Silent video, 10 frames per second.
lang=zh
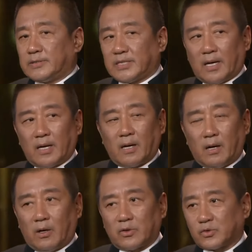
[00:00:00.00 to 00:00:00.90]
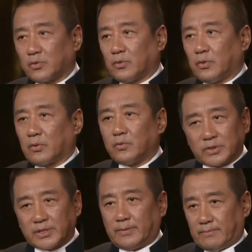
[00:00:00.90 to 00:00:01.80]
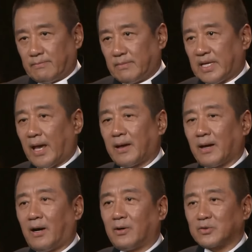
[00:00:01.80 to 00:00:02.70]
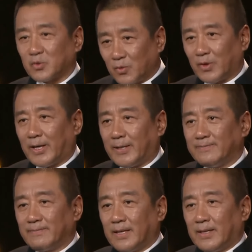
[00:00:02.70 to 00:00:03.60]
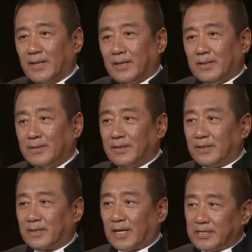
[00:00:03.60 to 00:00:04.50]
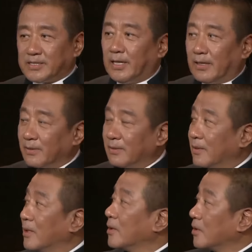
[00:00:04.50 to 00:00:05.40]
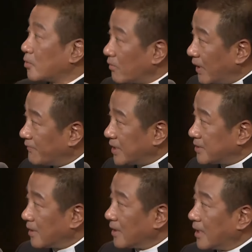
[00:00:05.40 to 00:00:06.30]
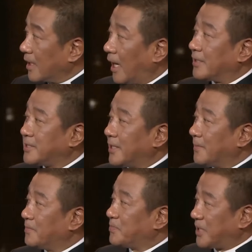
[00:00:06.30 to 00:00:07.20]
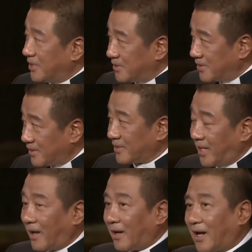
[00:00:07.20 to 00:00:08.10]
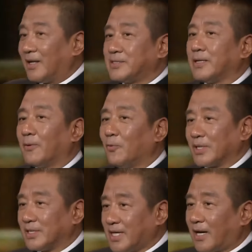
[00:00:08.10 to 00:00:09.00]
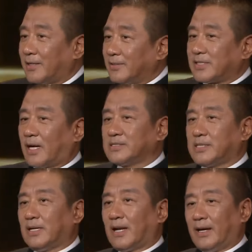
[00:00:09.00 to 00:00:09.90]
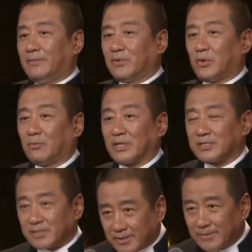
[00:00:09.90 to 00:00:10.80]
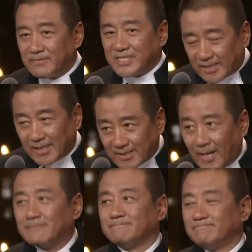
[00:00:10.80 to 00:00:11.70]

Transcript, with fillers: 讲好中国故事，演好中国人。呃，感谢东方卫视，感谢品质盛典，感谢我的家人长期以来对我的支持。谢谢大家。